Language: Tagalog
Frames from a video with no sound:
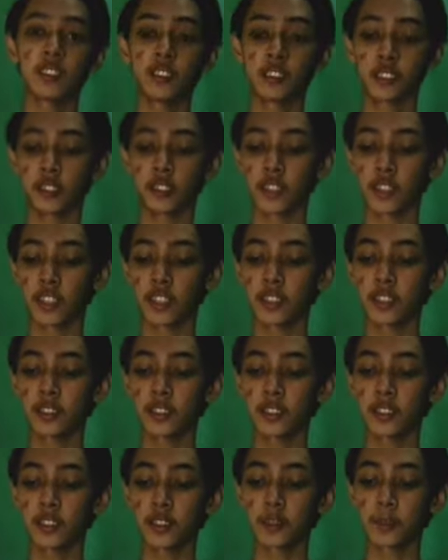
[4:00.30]
So, ayan.
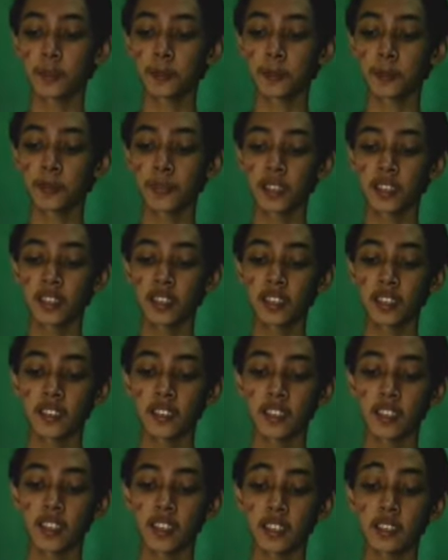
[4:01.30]
And
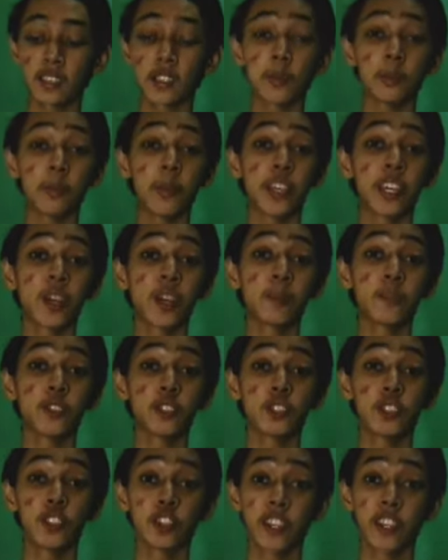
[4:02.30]
then, makeup
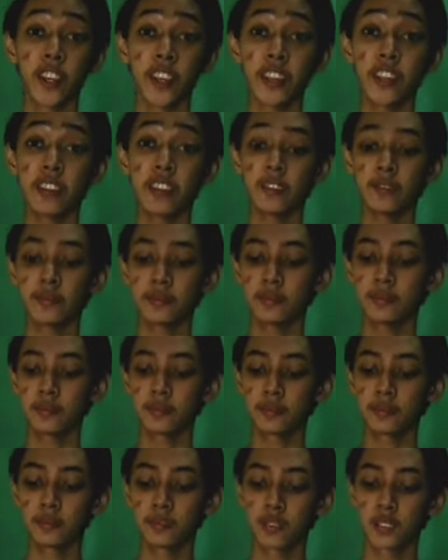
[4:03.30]
tutorial.
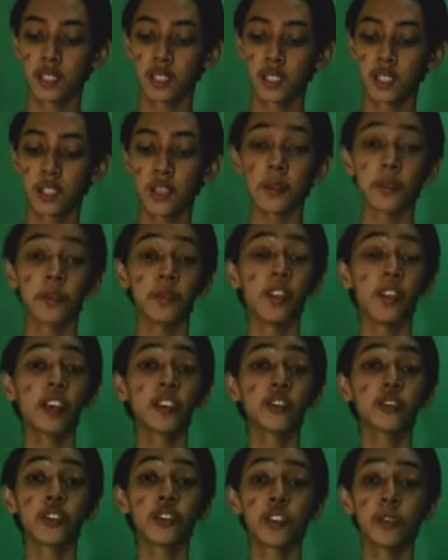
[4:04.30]

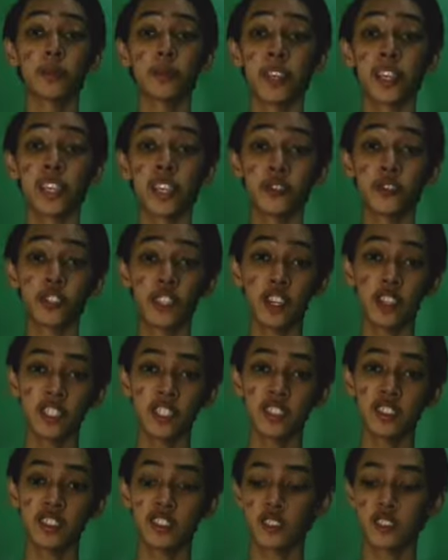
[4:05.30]
Blindfold makeup
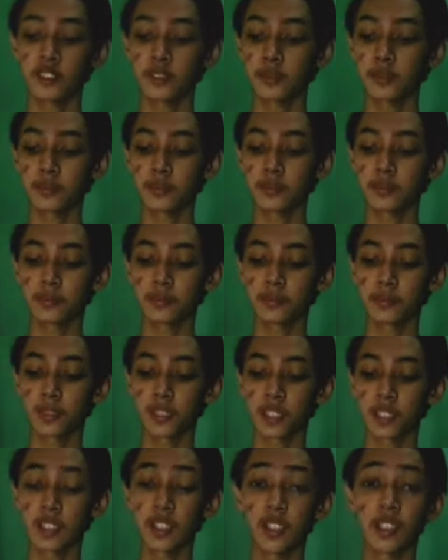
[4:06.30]
challenge.
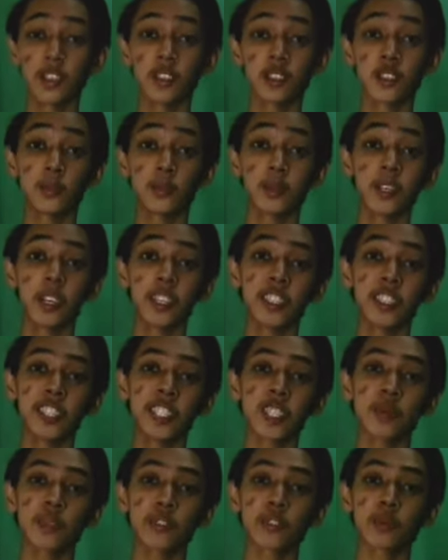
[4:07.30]
Kung magaling ka
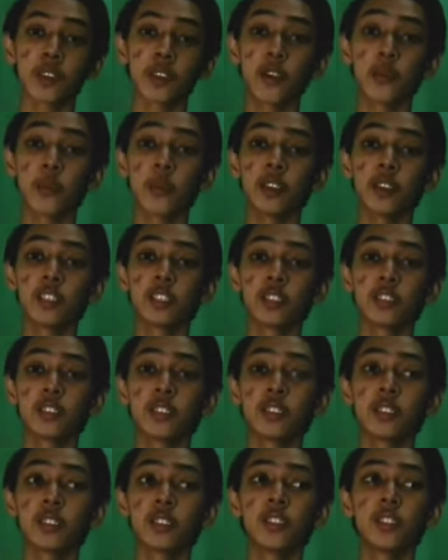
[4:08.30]
naman sa mga, pwede
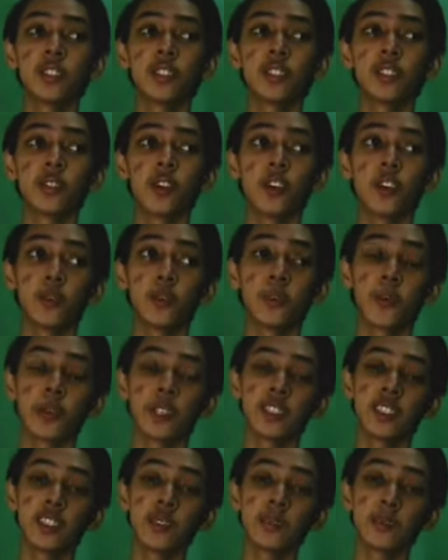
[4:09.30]
itong, oh,
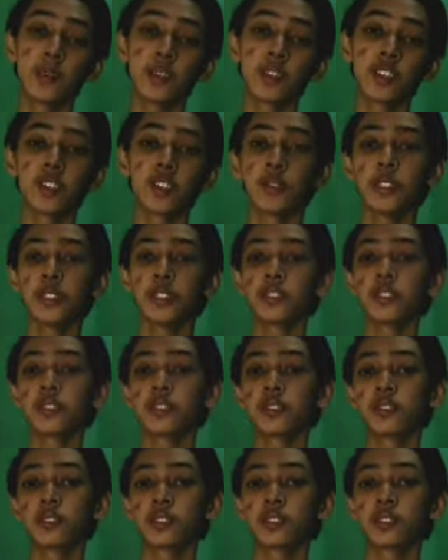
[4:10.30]
pwede mong gawin yung